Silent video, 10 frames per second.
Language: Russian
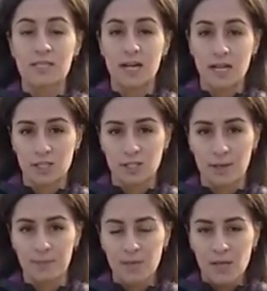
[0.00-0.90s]

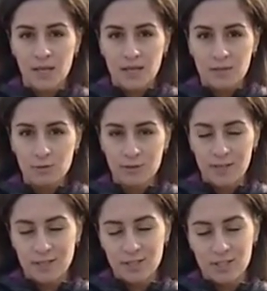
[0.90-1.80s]
страшное. Ну и,
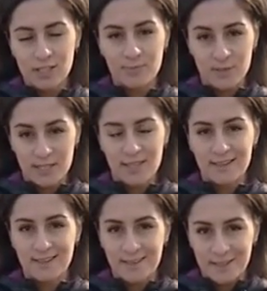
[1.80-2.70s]
конечно, с,
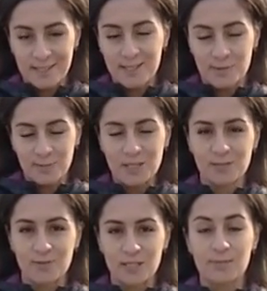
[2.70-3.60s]
предста... Э, с
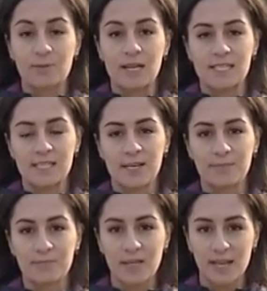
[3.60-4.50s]
наступающим вас
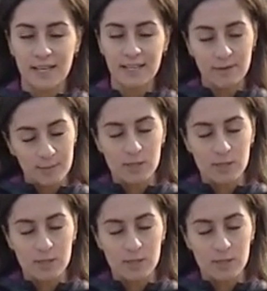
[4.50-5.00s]
праздником. Коллеги, вам